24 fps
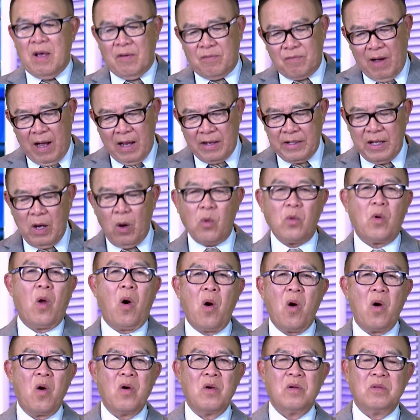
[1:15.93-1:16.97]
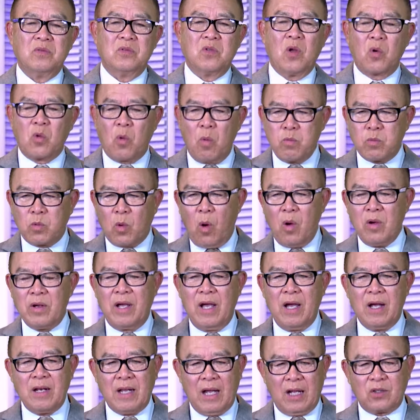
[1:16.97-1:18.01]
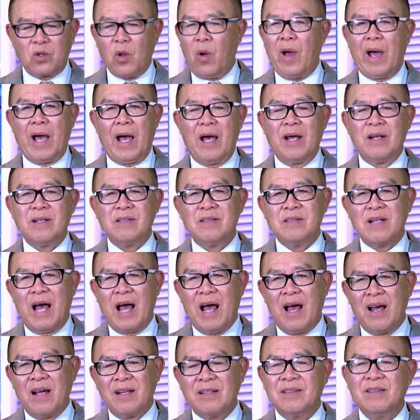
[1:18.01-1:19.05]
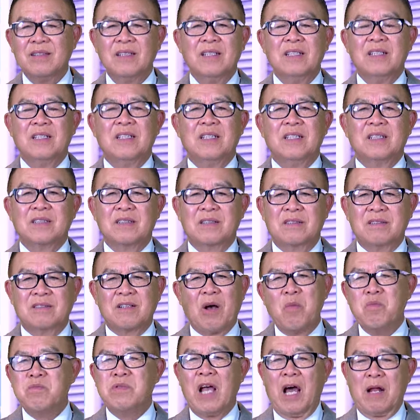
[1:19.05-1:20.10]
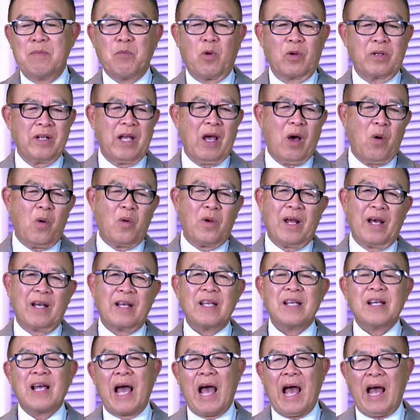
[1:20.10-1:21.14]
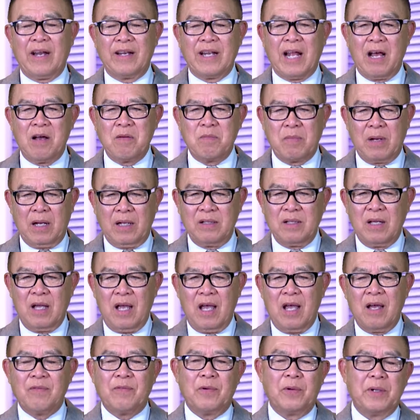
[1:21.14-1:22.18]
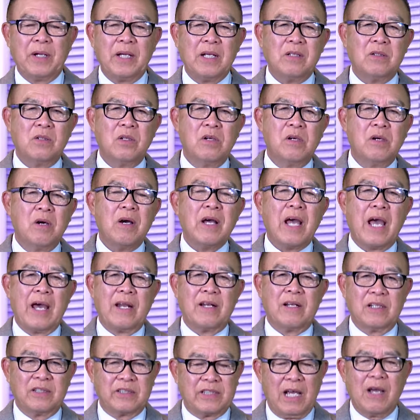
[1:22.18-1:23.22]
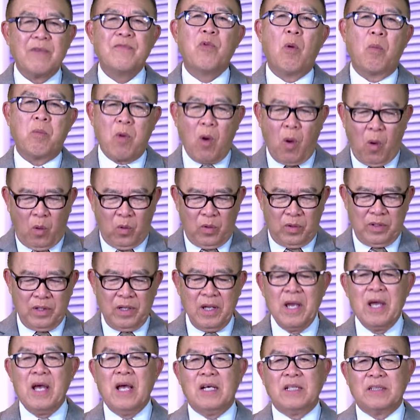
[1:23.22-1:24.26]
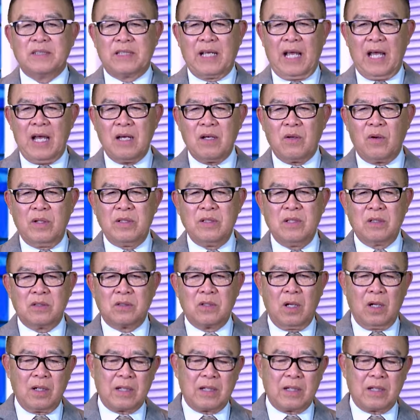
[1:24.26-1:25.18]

Và điều đó nó cũng có nghĩa là tòa án đã công nhận một điều là cái khả năng mà Evergrande hứa hẹn là sẽ phục hồi, sẽ coi như